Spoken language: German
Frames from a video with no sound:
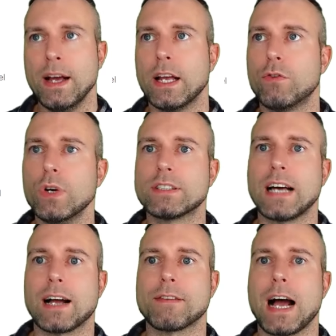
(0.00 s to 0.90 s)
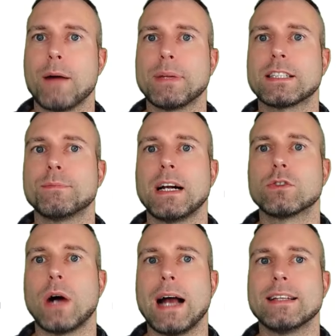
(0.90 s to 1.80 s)
Ich würde sagen, wir haben jetzt mal
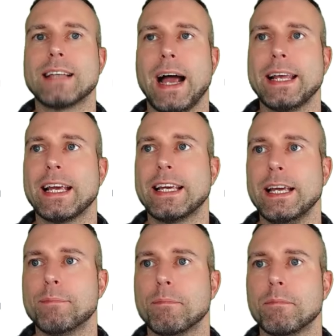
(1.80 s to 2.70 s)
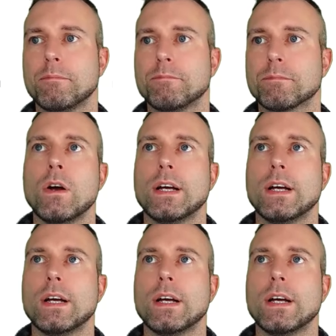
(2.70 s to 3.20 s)
so alles eingegeben.